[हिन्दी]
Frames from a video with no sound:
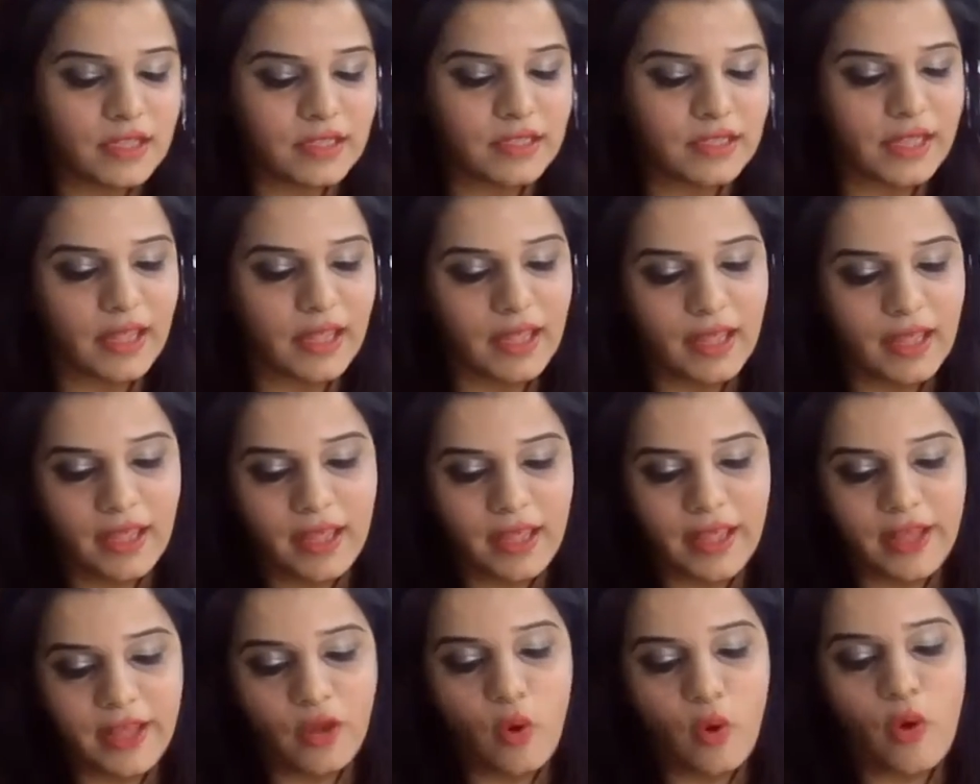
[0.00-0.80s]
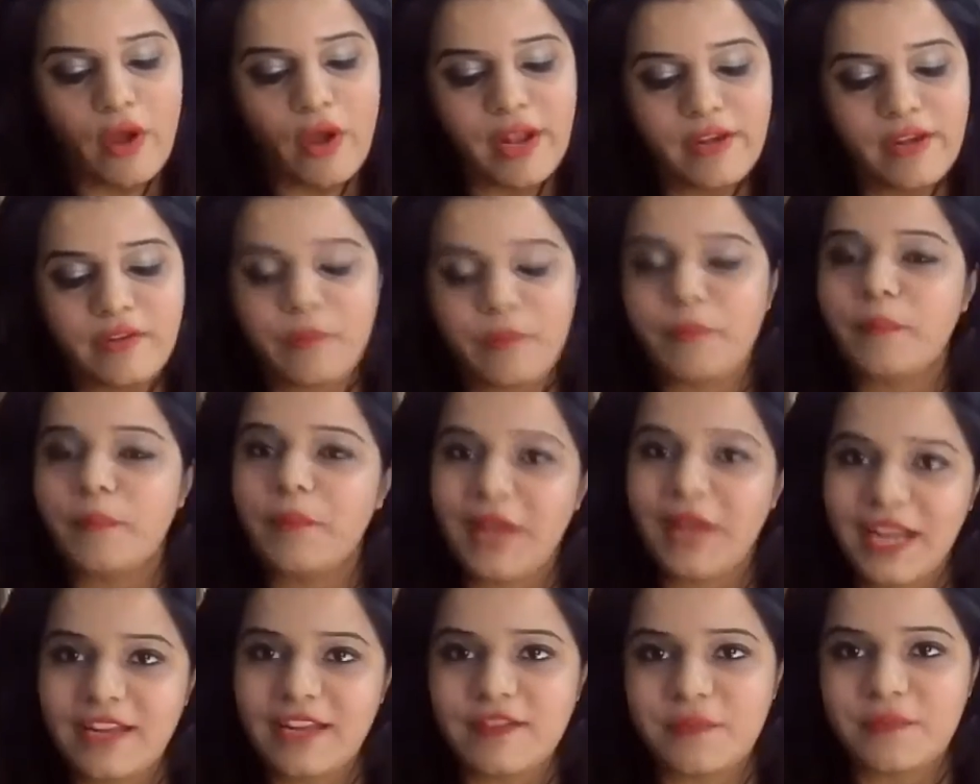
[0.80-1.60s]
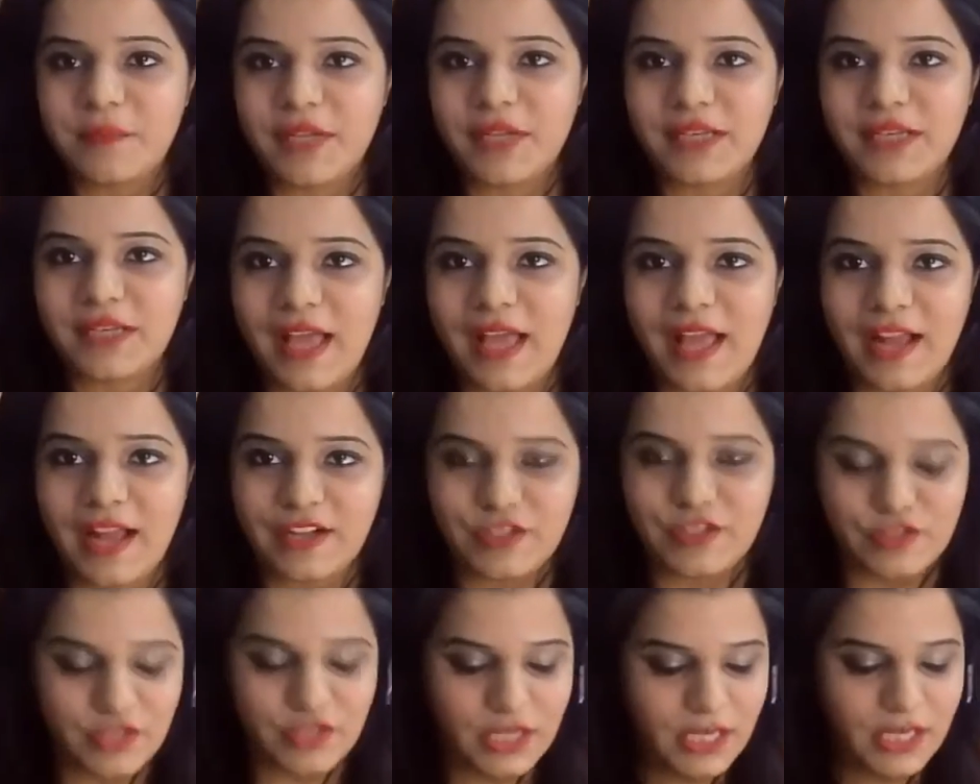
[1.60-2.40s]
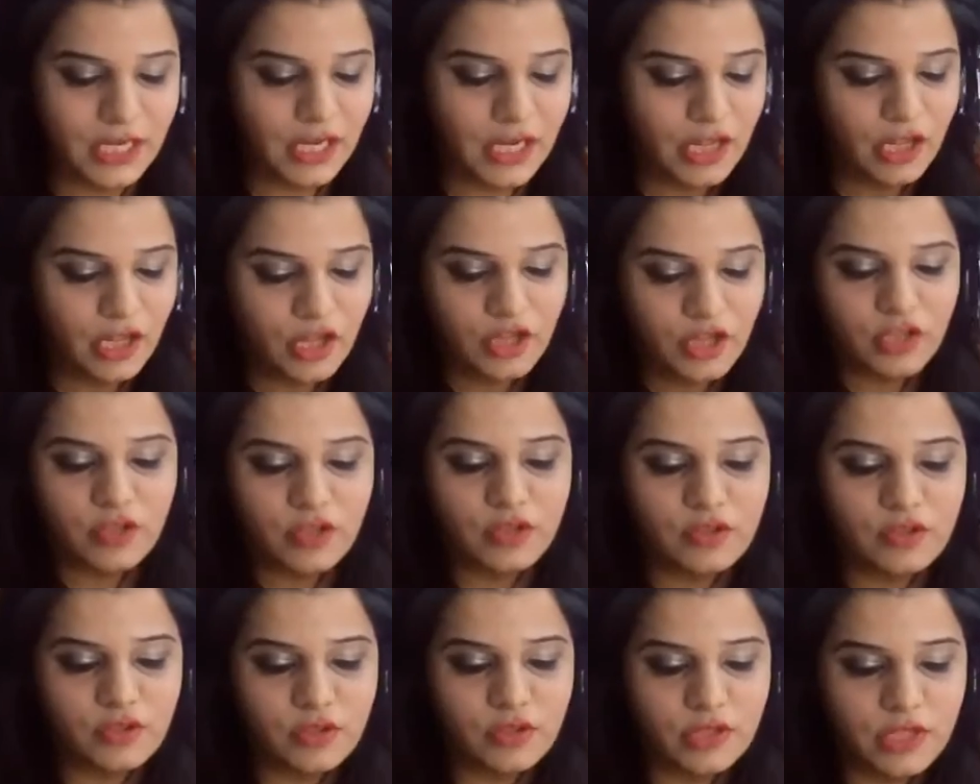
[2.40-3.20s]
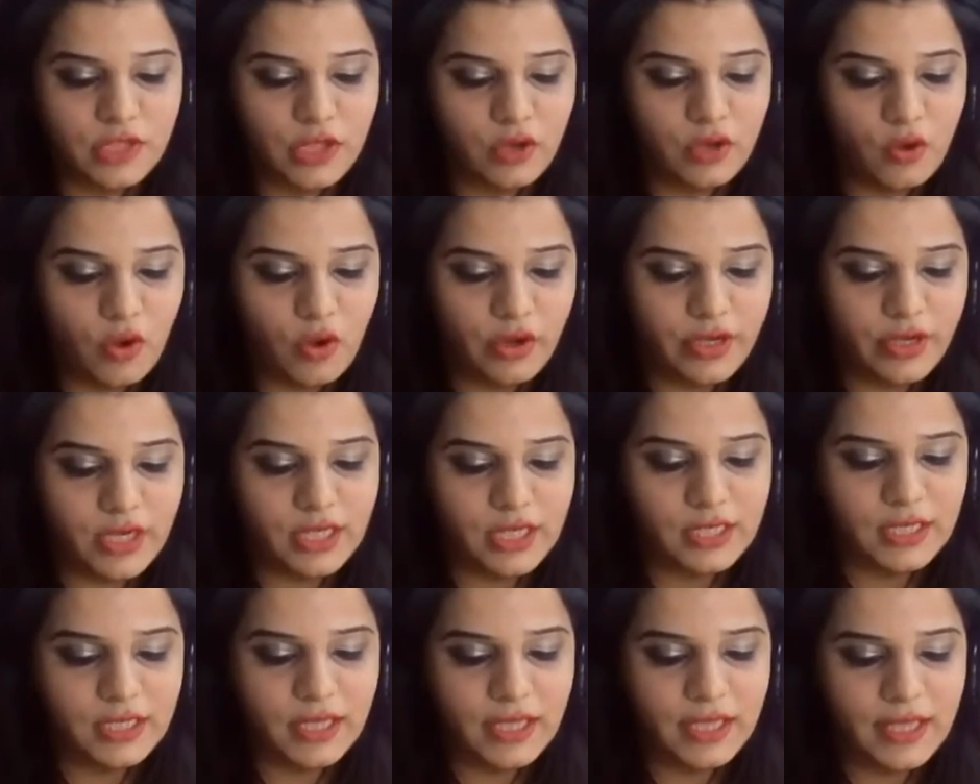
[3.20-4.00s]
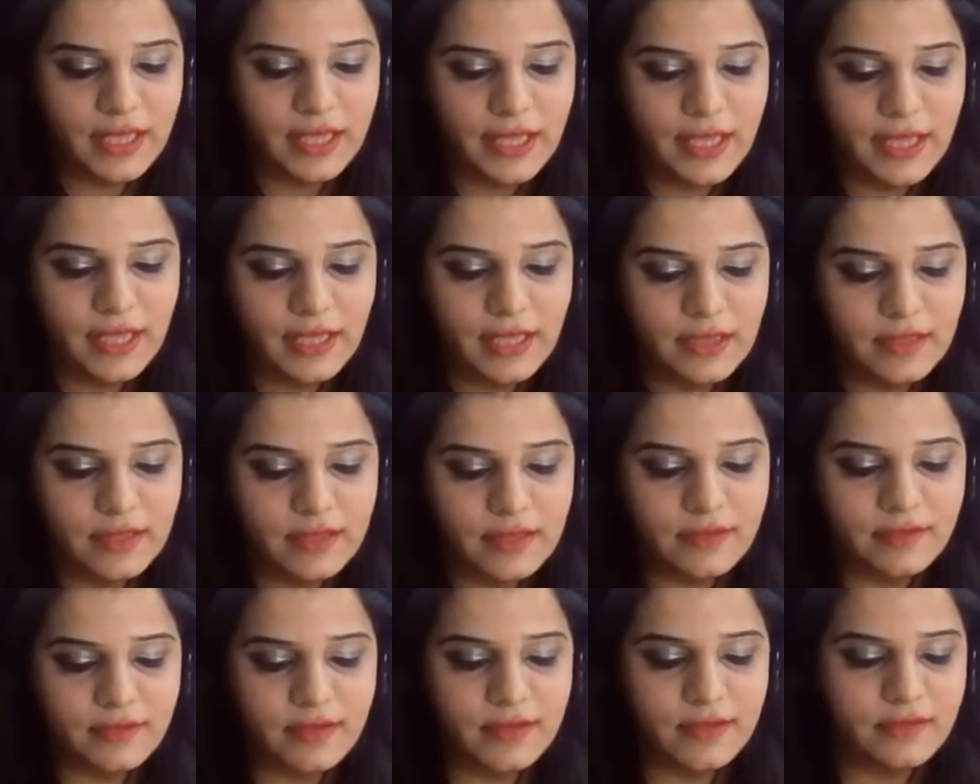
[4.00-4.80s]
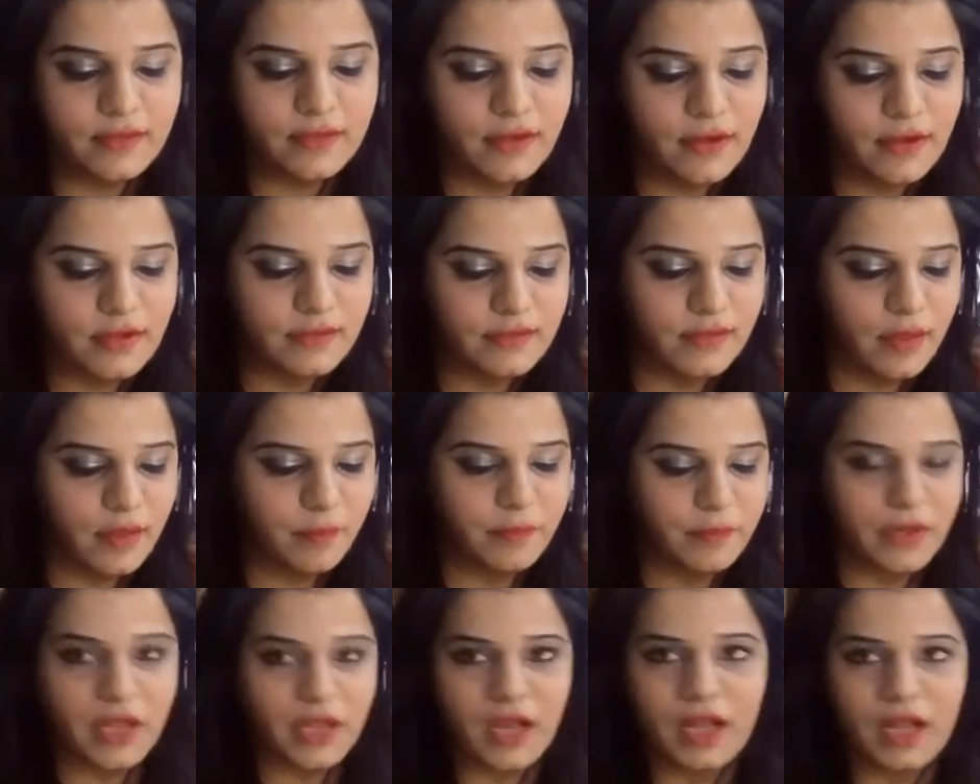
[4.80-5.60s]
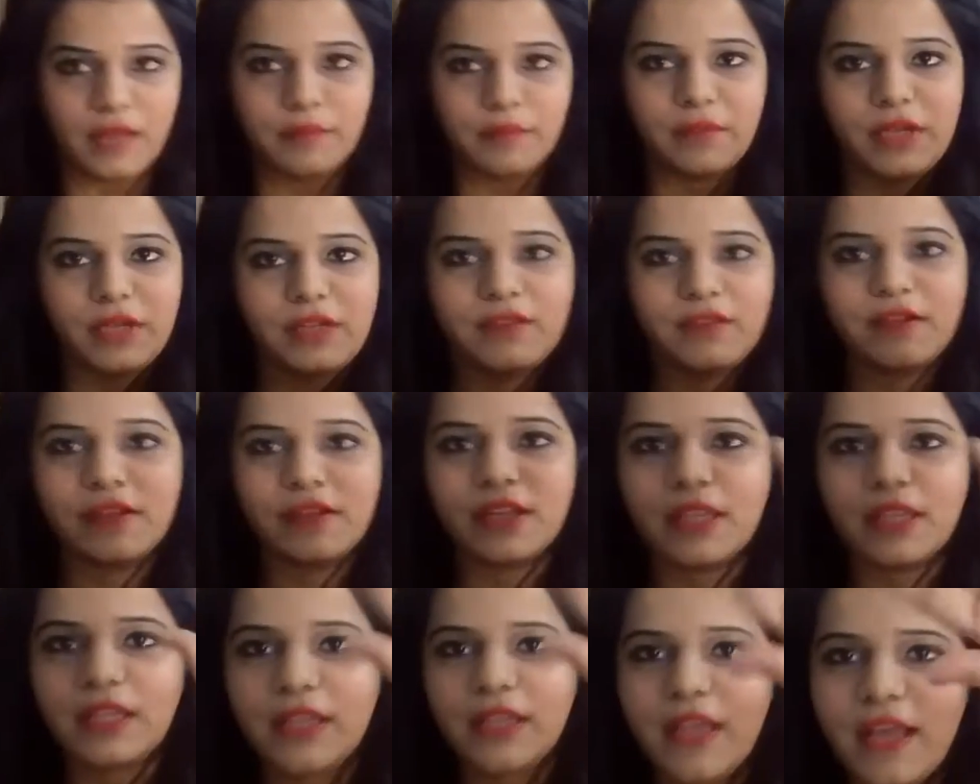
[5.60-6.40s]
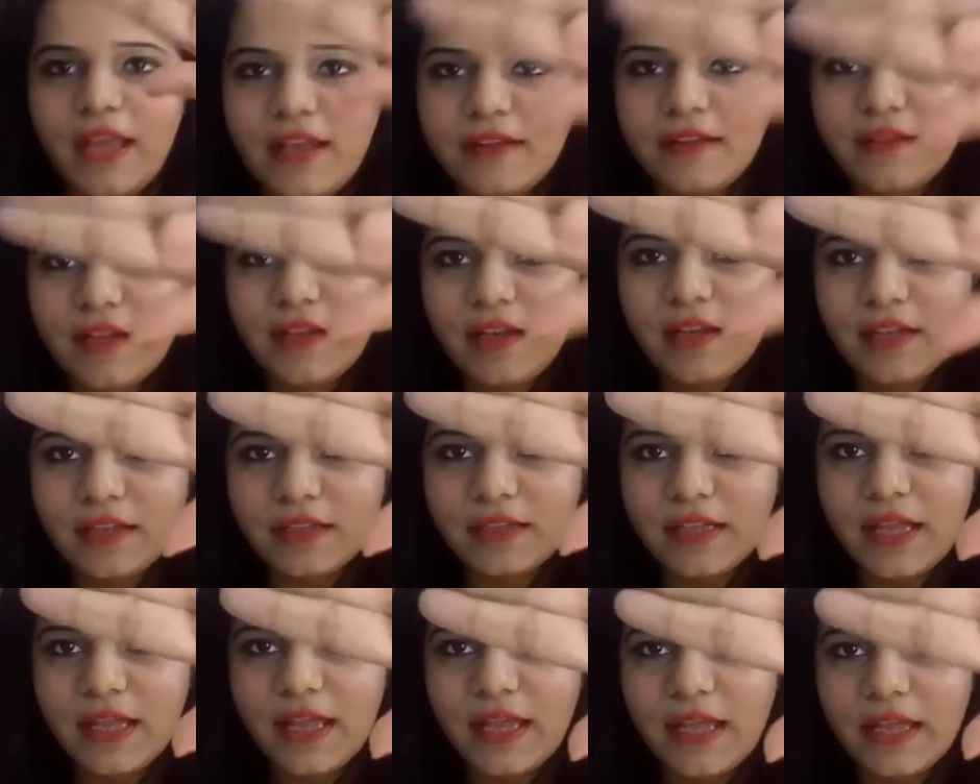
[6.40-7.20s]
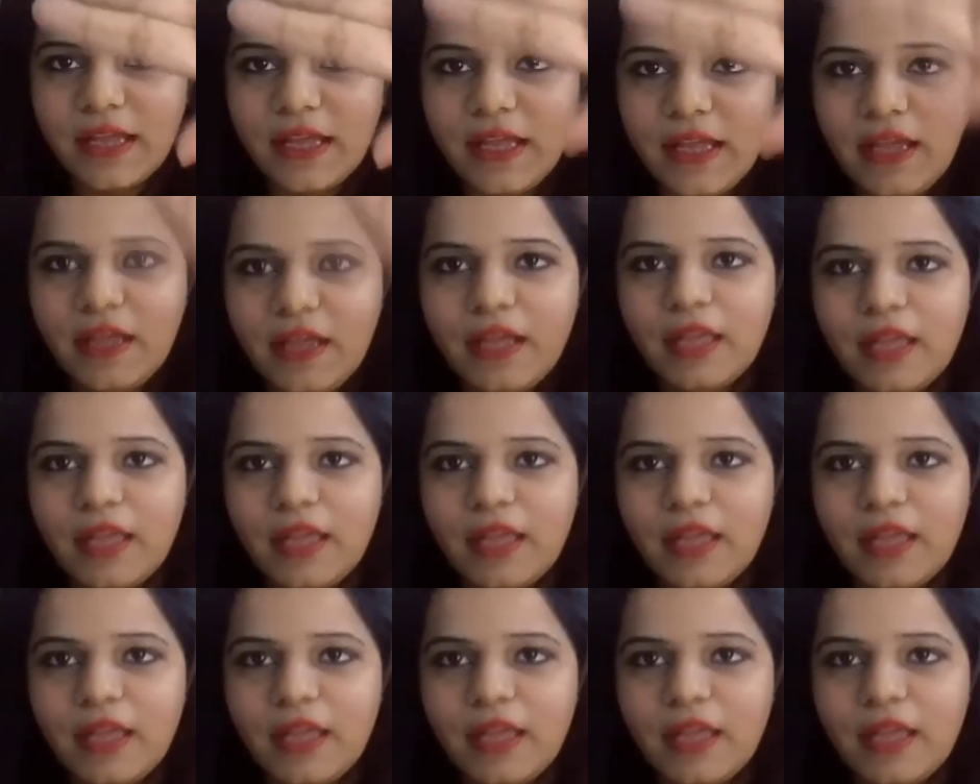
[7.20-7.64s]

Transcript: ये एक ऑयल रिप्लेसमेंट है एक्चुअली ये लॉरियल का है इसे ज़रा सा अपने हाथ में लीजिए देखिए ऐसा लगता है ये